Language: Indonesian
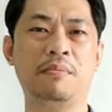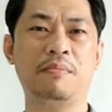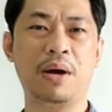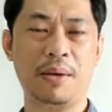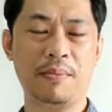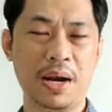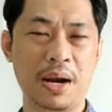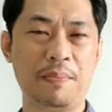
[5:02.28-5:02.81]

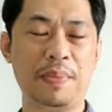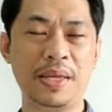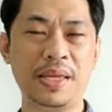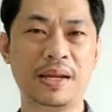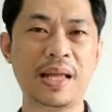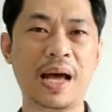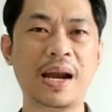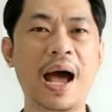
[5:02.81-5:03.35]
bagaimana
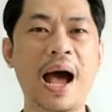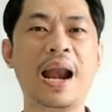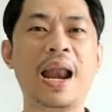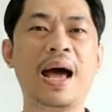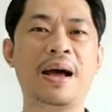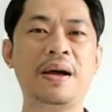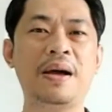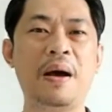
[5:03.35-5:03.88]
penyertaan
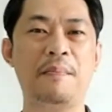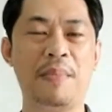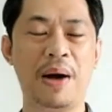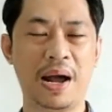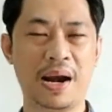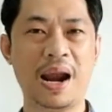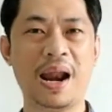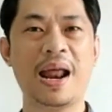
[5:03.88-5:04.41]
Allah,
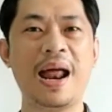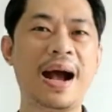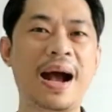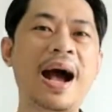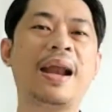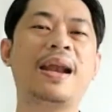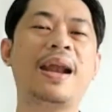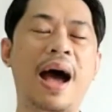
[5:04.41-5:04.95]
pengenalan
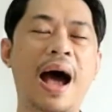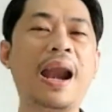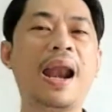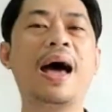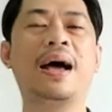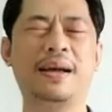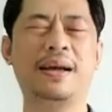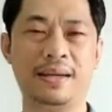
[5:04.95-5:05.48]
akan
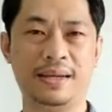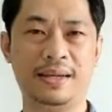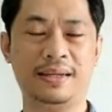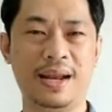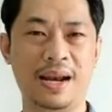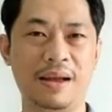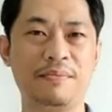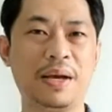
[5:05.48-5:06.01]
Allah
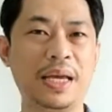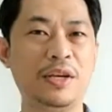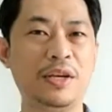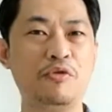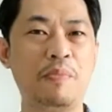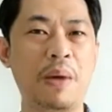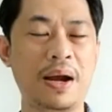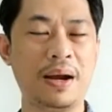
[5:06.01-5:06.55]
dalam
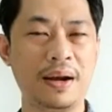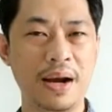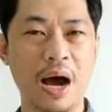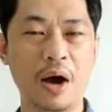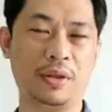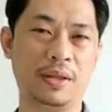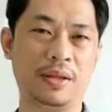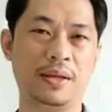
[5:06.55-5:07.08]
kehidupan
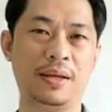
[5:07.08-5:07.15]
Daud.